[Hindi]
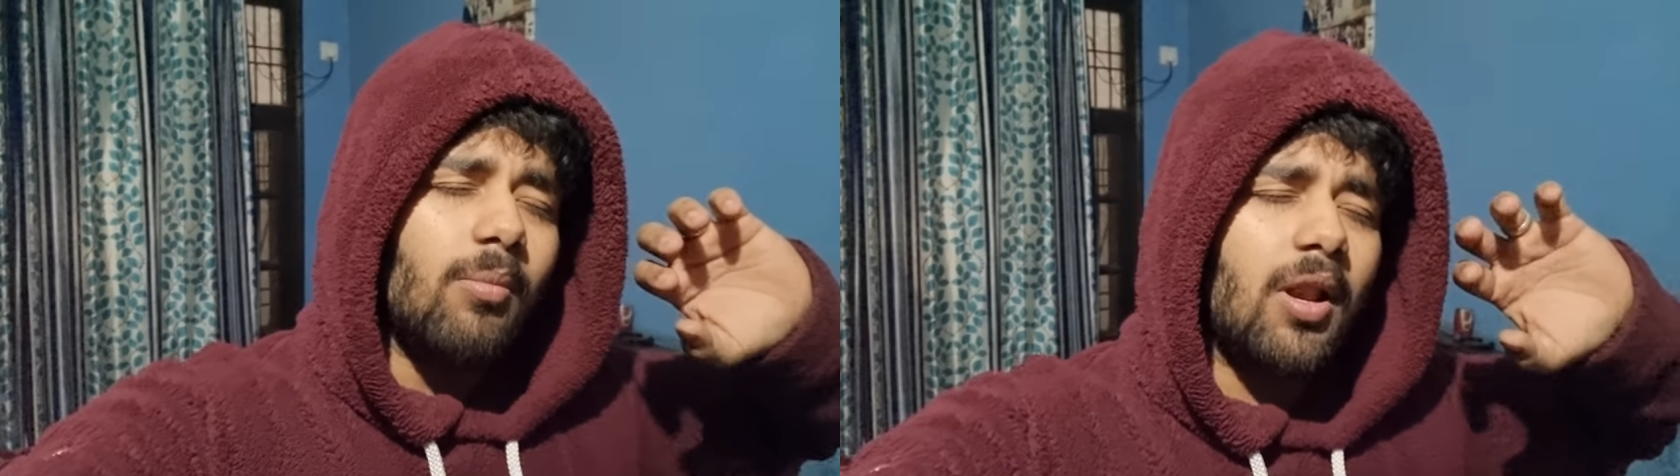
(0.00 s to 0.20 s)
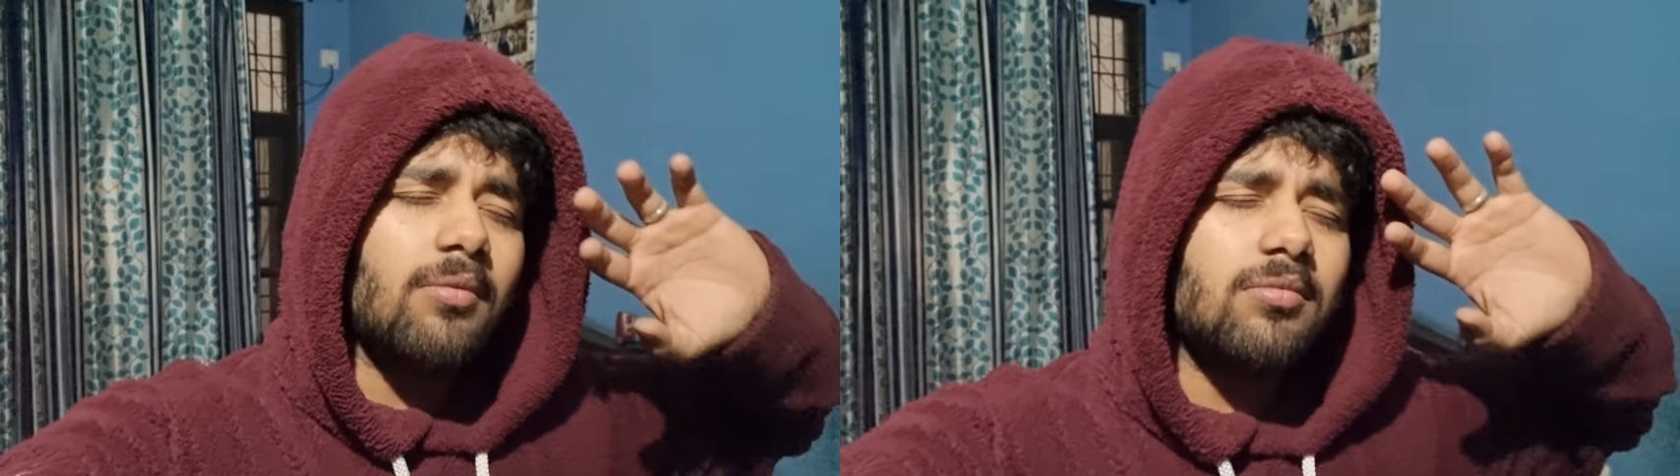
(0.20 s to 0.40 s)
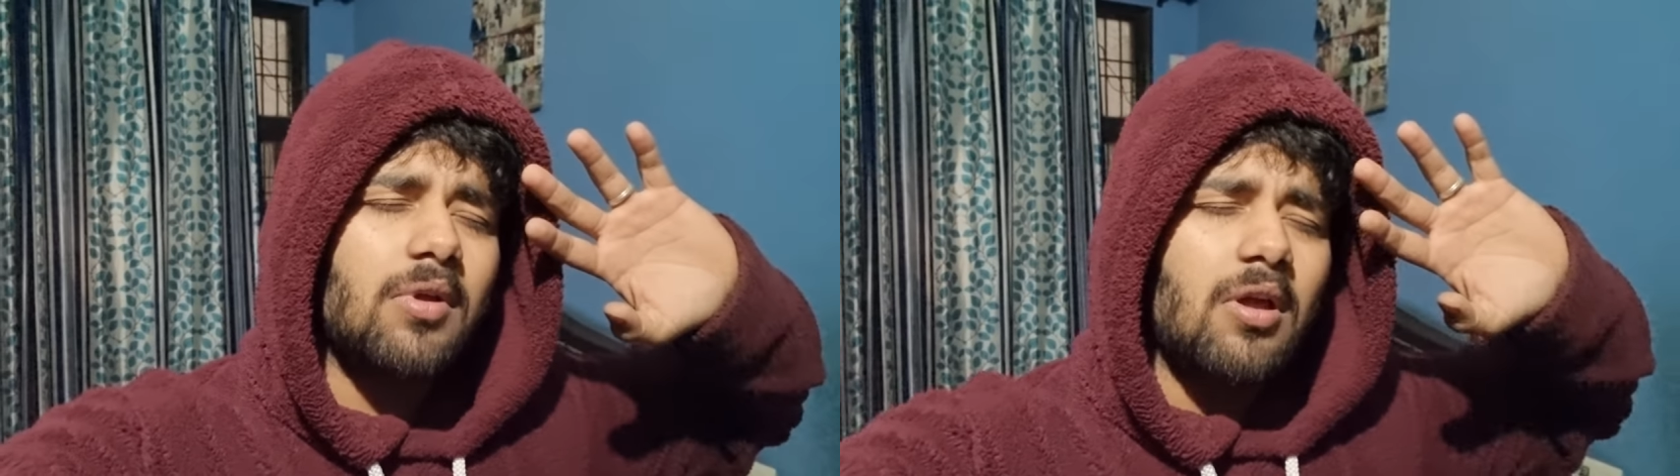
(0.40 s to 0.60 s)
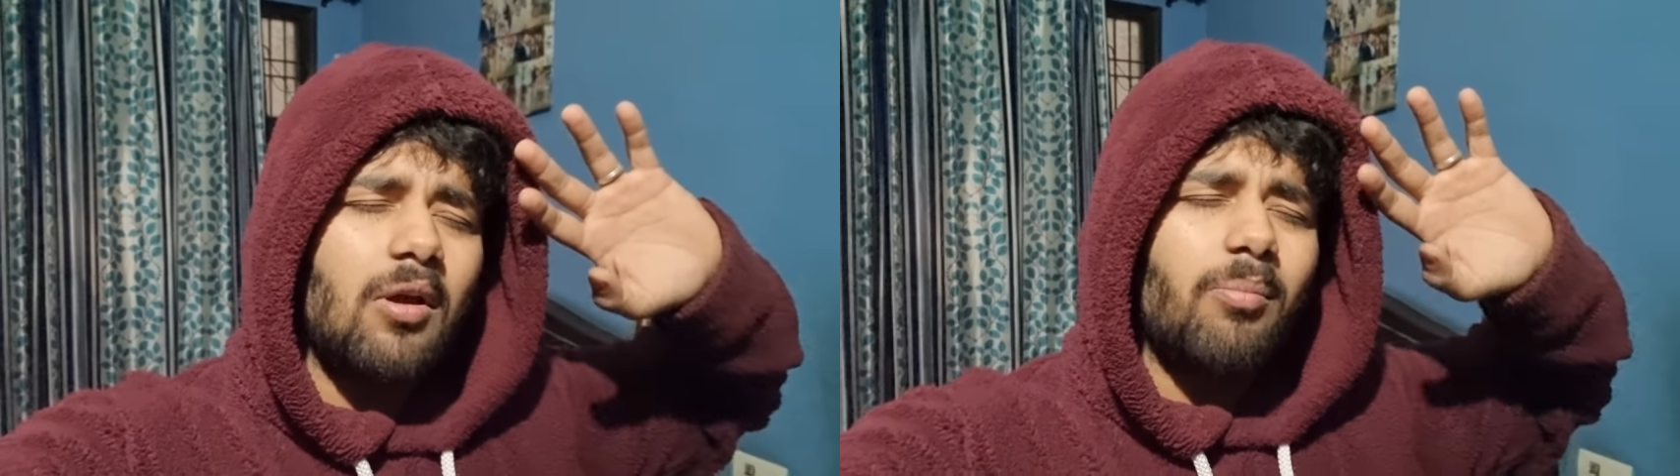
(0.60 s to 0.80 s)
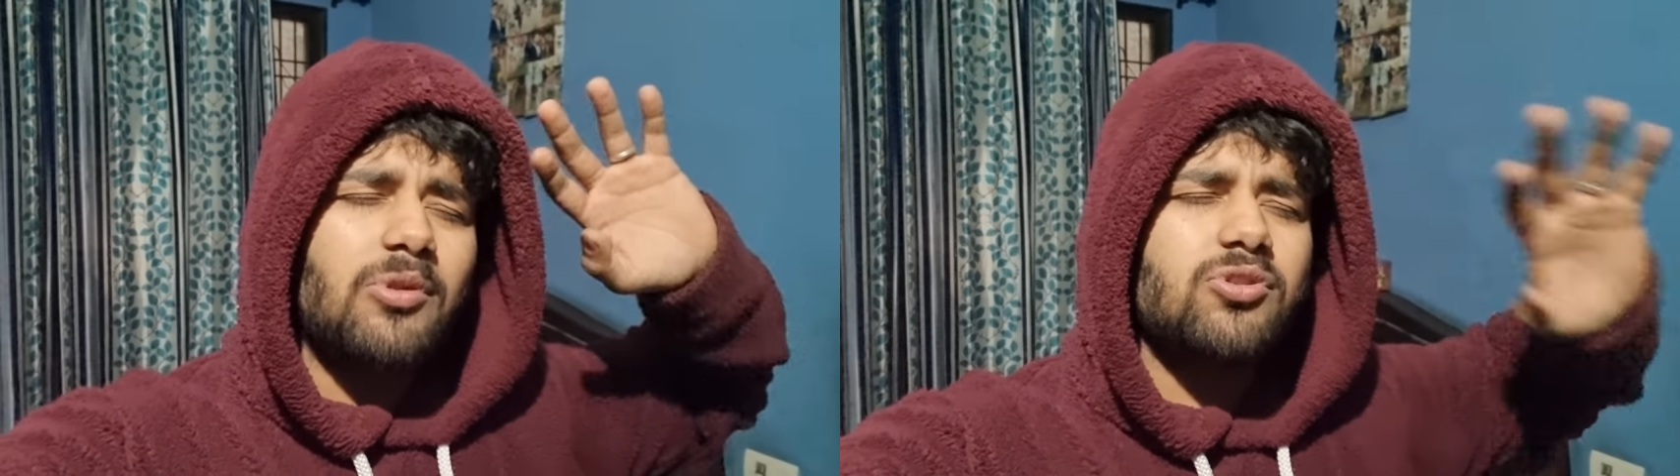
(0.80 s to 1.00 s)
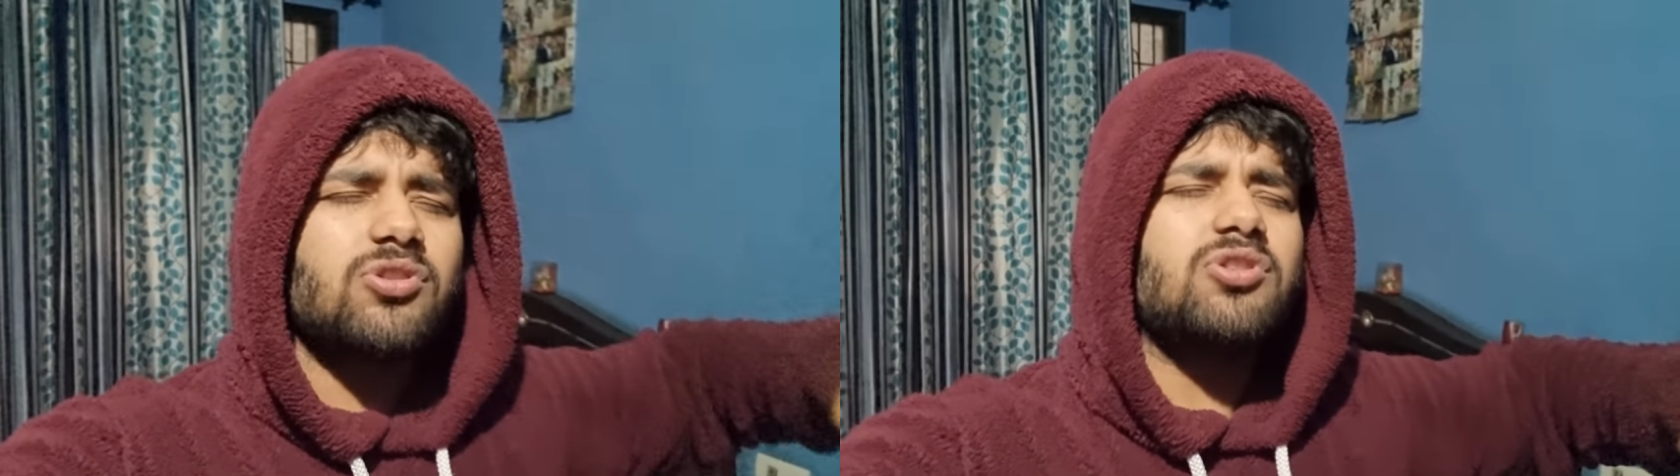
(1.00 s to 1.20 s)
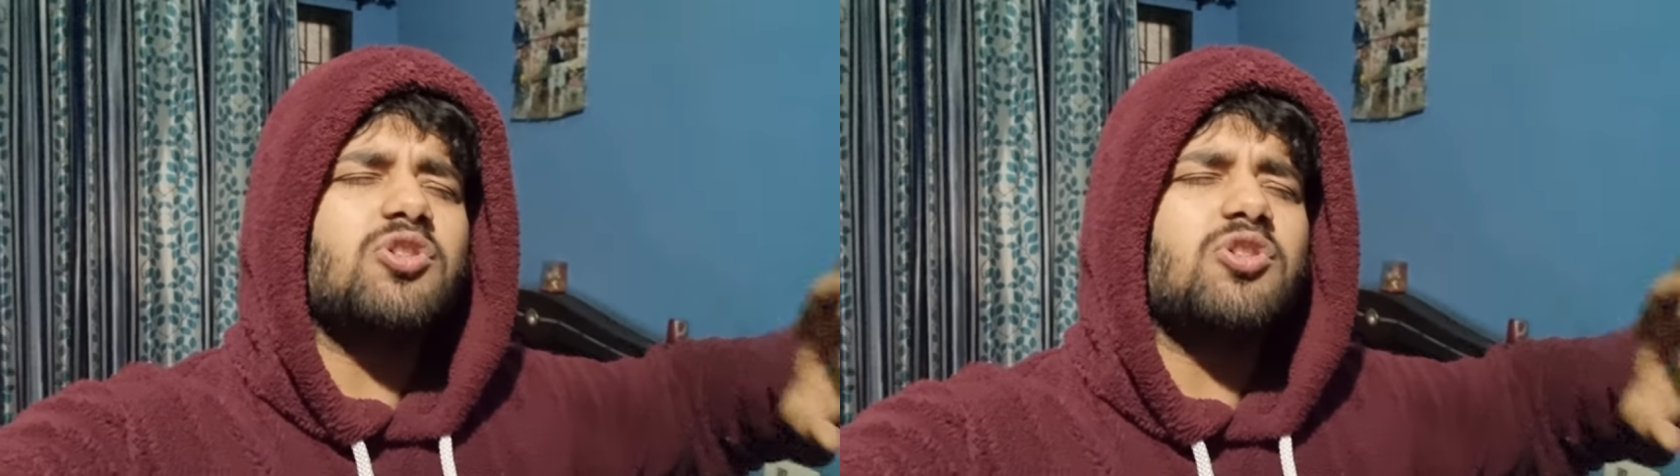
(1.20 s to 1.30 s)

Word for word: मतलब पच्चीस